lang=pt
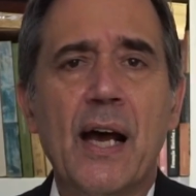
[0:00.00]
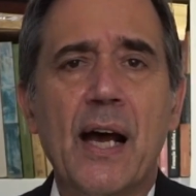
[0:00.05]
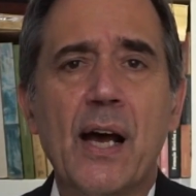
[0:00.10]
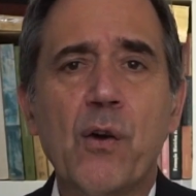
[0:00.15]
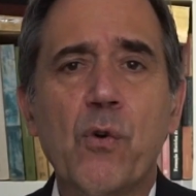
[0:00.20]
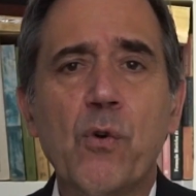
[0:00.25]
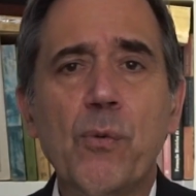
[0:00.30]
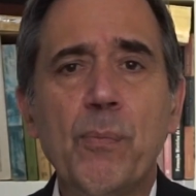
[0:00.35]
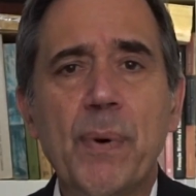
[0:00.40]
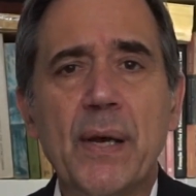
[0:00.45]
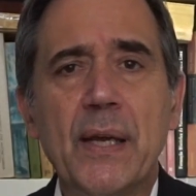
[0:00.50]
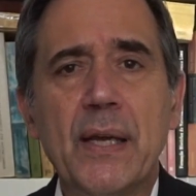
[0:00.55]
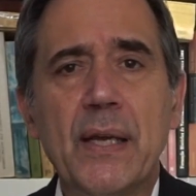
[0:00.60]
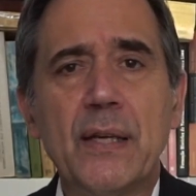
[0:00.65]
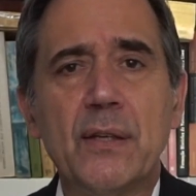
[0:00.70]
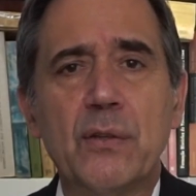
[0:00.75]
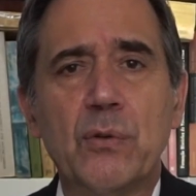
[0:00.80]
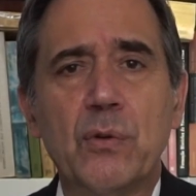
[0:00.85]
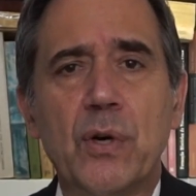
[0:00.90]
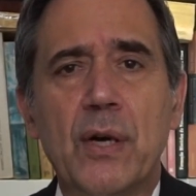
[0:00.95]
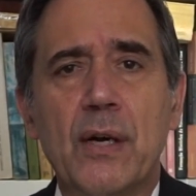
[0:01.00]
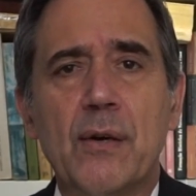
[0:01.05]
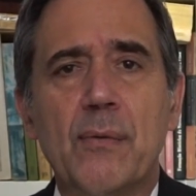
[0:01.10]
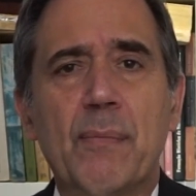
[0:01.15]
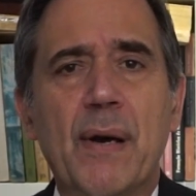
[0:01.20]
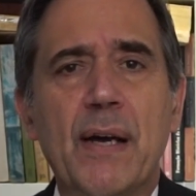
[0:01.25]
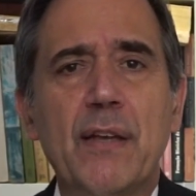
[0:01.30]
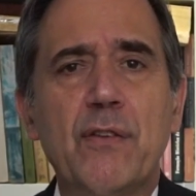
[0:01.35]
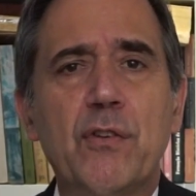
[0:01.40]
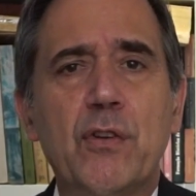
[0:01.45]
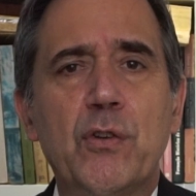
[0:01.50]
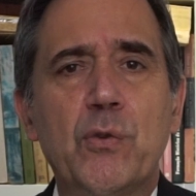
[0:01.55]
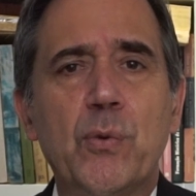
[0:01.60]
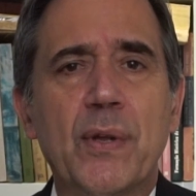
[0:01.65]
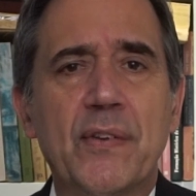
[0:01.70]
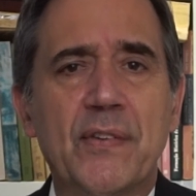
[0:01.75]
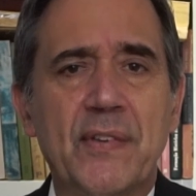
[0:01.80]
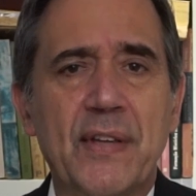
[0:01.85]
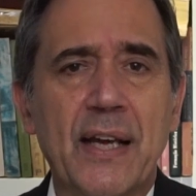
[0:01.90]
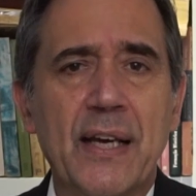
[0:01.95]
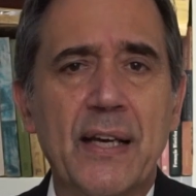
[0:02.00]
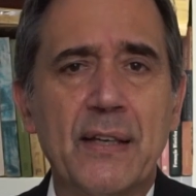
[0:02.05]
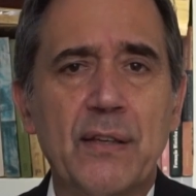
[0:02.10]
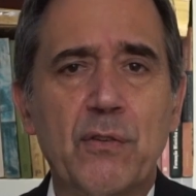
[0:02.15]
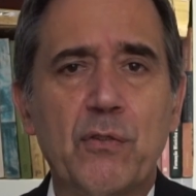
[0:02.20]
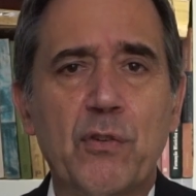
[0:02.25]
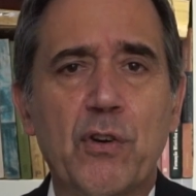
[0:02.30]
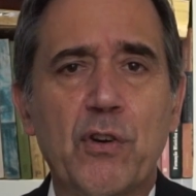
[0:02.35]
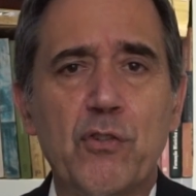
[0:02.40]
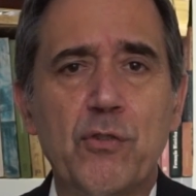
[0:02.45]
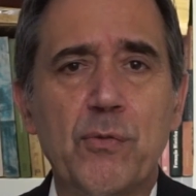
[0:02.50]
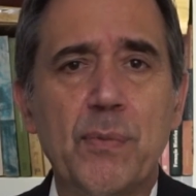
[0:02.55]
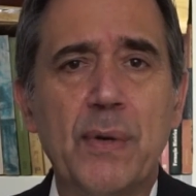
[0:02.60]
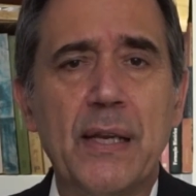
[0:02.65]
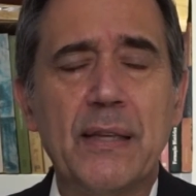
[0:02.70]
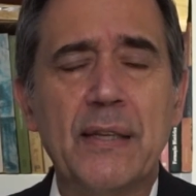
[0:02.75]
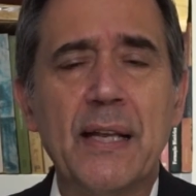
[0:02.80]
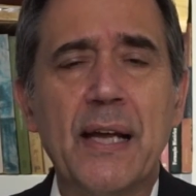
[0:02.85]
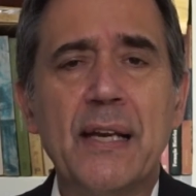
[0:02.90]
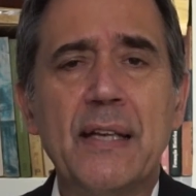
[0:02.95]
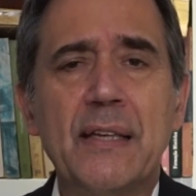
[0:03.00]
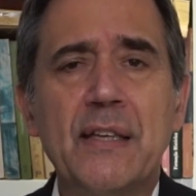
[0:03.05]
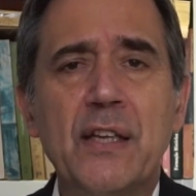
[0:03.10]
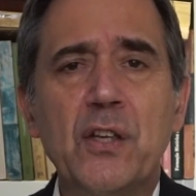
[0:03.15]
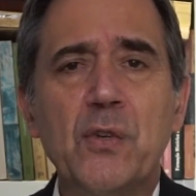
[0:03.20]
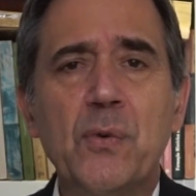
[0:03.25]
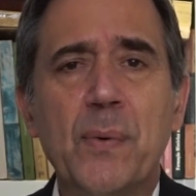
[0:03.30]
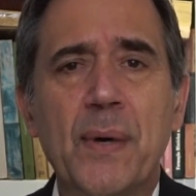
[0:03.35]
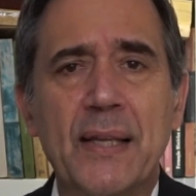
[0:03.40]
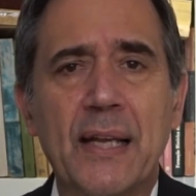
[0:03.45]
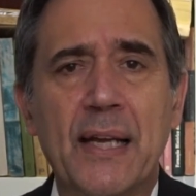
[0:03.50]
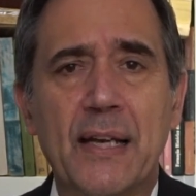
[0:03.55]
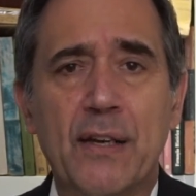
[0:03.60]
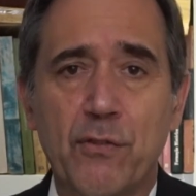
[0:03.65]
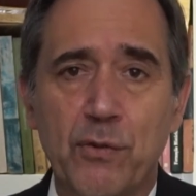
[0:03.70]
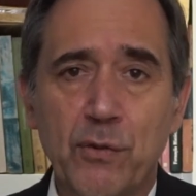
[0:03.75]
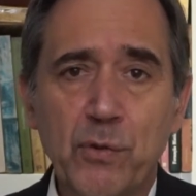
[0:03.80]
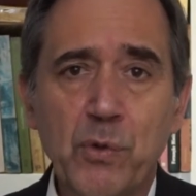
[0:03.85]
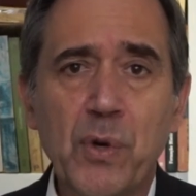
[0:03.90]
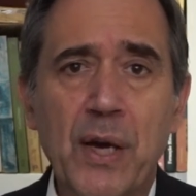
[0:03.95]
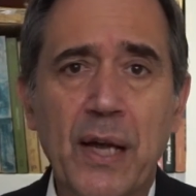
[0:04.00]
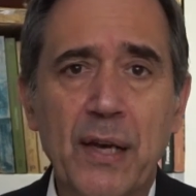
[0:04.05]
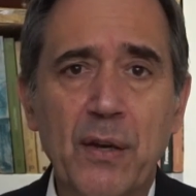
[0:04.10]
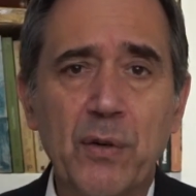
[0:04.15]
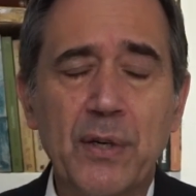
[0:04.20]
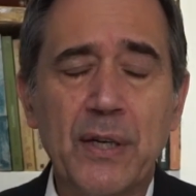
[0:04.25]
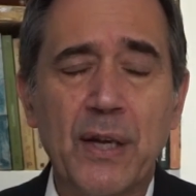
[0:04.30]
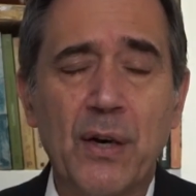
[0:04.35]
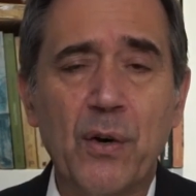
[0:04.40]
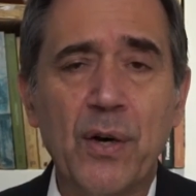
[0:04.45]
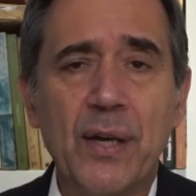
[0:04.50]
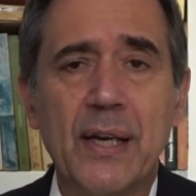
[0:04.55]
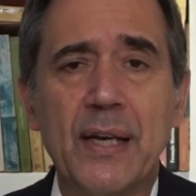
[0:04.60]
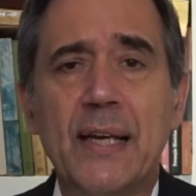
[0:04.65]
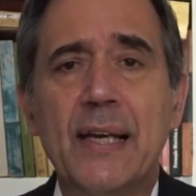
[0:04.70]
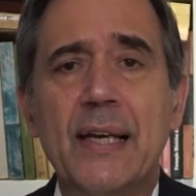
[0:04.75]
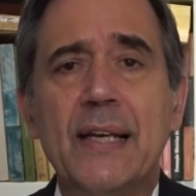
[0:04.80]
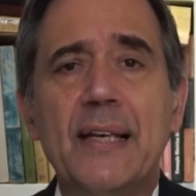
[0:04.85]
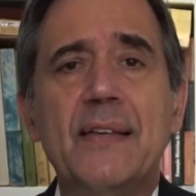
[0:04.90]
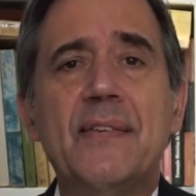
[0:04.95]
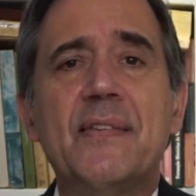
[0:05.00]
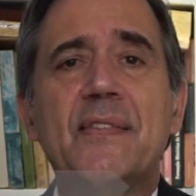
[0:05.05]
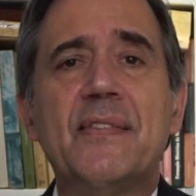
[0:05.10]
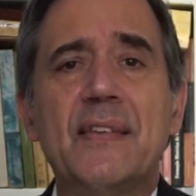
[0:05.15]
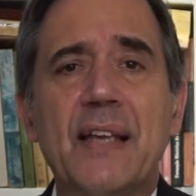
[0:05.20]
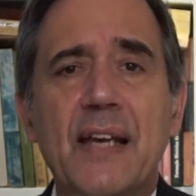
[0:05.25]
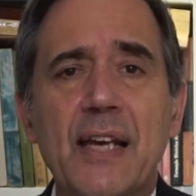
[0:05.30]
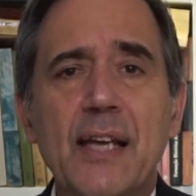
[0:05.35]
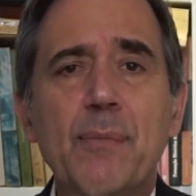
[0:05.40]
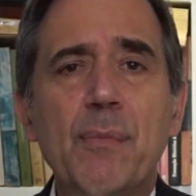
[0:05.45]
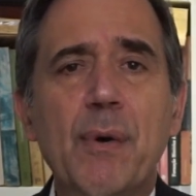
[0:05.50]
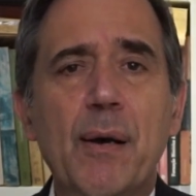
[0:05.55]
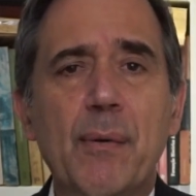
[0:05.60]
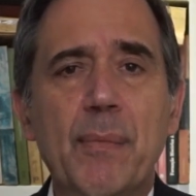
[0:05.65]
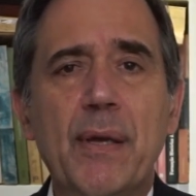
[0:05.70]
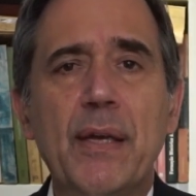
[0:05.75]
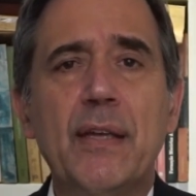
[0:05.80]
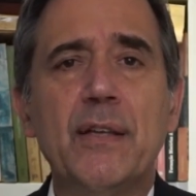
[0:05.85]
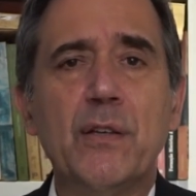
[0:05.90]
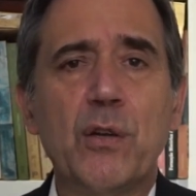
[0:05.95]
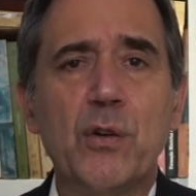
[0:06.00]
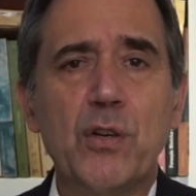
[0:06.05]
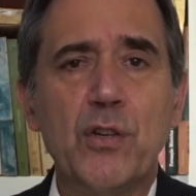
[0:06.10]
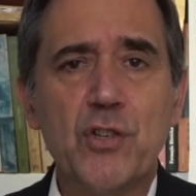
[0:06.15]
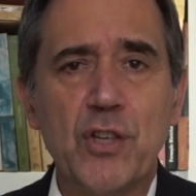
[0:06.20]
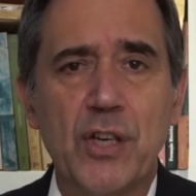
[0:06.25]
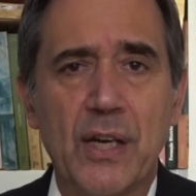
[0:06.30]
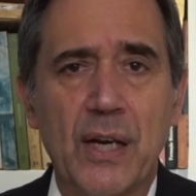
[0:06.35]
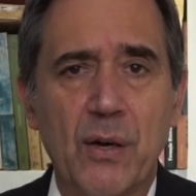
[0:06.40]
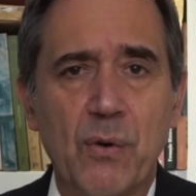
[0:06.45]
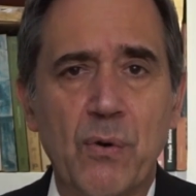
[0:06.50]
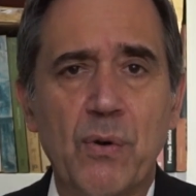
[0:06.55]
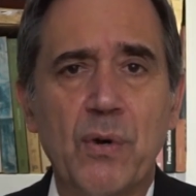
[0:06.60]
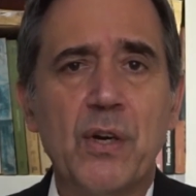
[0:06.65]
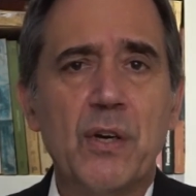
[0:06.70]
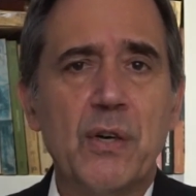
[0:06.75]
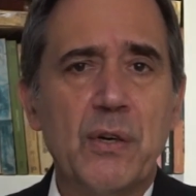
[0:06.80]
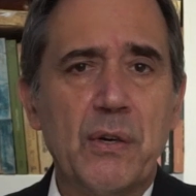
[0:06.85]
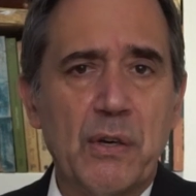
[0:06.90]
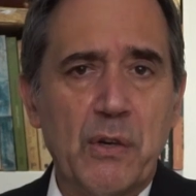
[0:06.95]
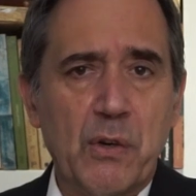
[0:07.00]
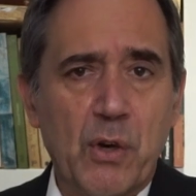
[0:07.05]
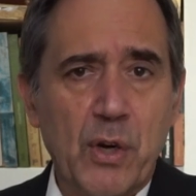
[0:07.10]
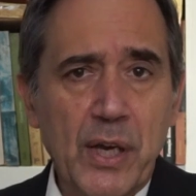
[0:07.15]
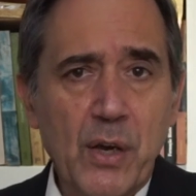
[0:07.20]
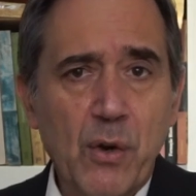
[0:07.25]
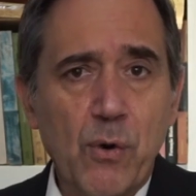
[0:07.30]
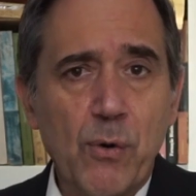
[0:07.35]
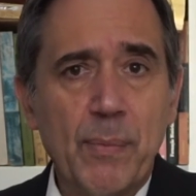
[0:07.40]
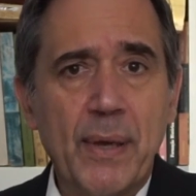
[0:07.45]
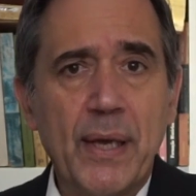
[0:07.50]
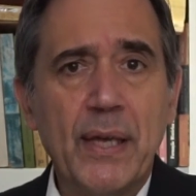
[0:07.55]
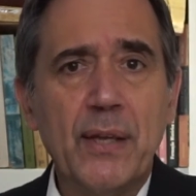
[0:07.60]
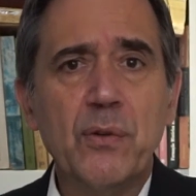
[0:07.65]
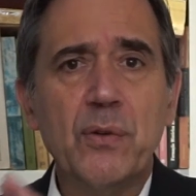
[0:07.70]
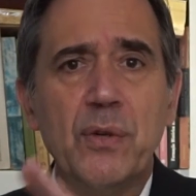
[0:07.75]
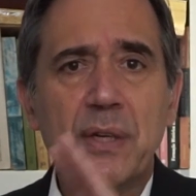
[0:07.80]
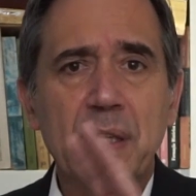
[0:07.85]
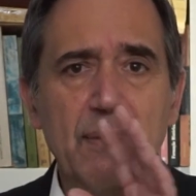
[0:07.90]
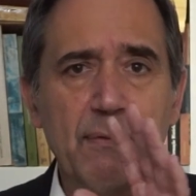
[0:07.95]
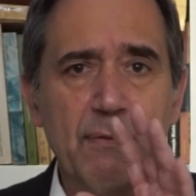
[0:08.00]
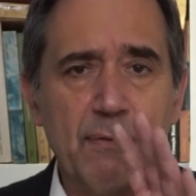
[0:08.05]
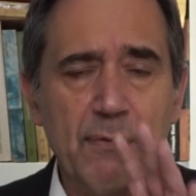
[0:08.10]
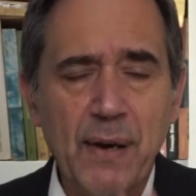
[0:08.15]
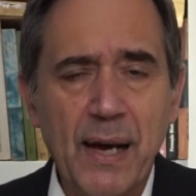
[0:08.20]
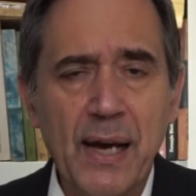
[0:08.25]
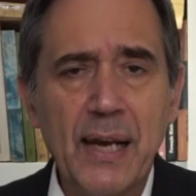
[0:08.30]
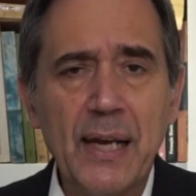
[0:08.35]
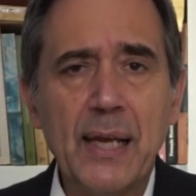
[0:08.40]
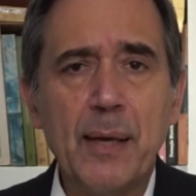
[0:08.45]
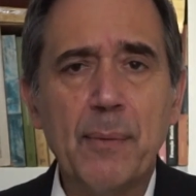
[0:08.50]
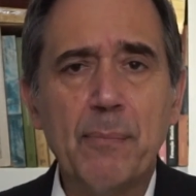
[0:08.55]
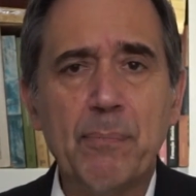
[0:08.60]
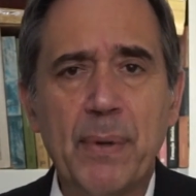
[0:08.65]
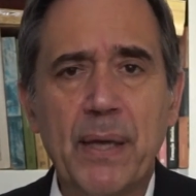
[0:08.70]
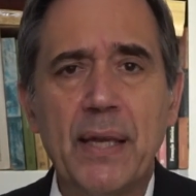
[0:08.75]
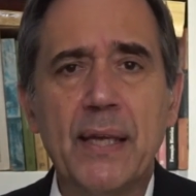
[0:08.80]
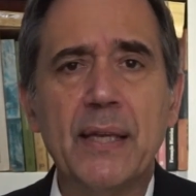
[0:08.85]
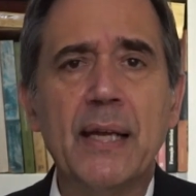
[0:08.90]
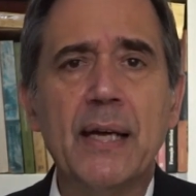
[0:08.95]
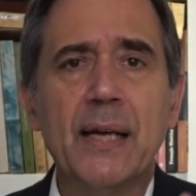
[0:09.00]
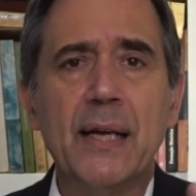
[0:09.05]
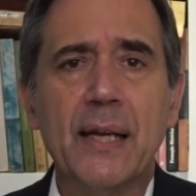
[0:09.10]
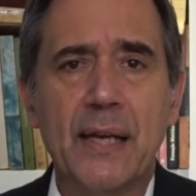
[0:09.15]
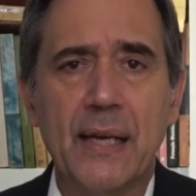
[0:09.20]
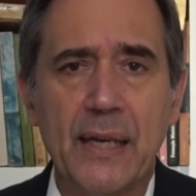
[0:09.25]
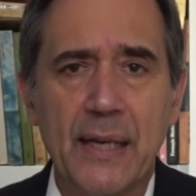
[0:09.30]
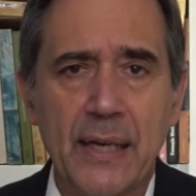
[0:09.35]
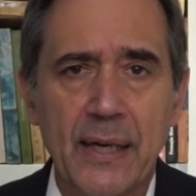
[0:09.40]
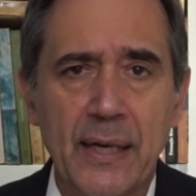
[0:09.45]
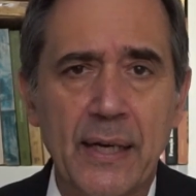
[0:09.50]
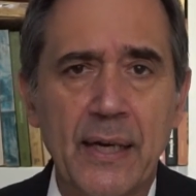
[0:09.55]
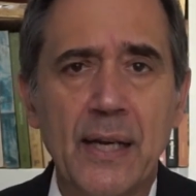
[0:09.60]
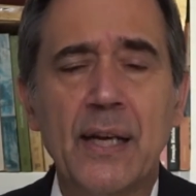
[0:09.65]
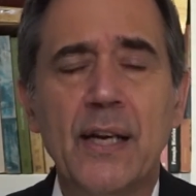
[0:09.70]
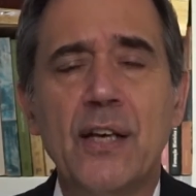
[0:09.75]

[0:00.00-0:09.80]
acompanhando mais de duas décadas do regime militar e tendo uma análise no calor da hora extremamente original eu recomendo que vale a pena ler.